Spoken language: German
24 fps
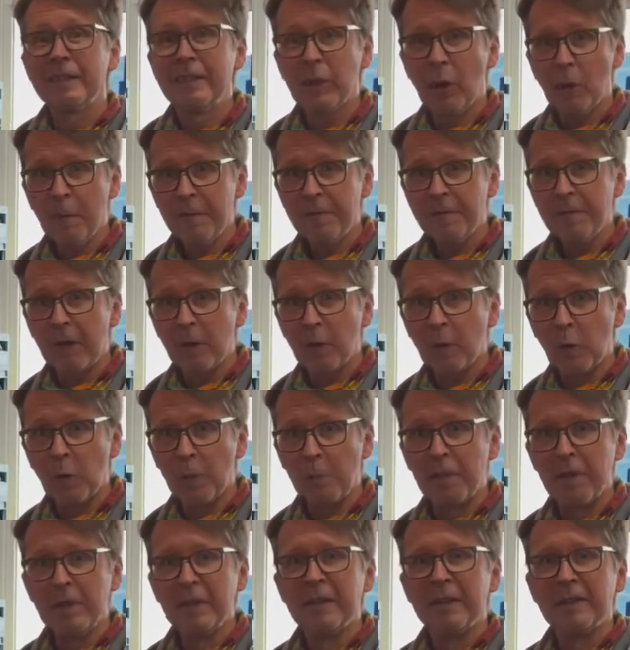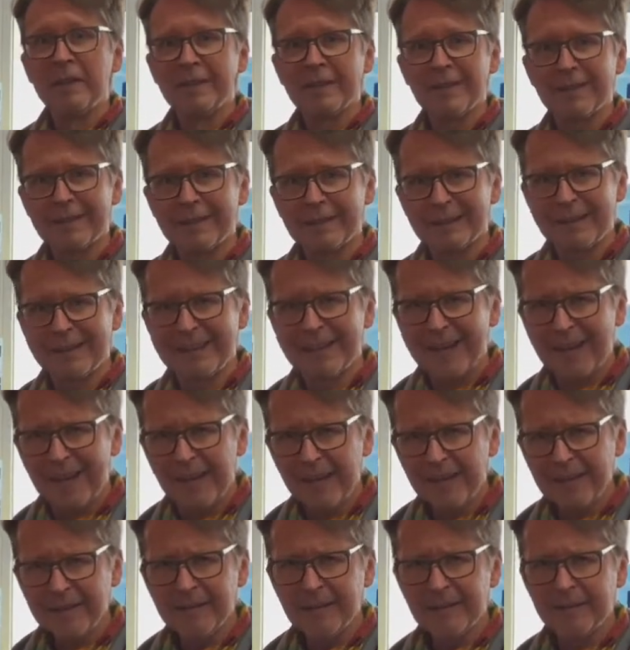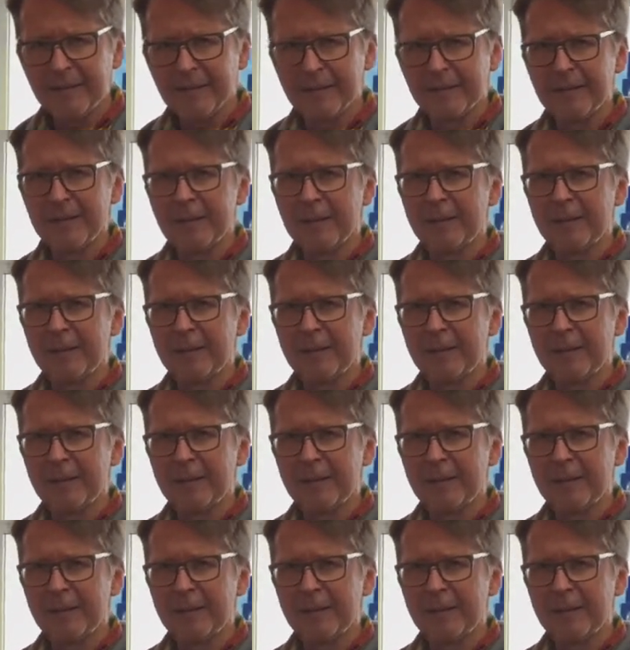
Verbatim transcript: die Hopfenaromen, dieses grasige,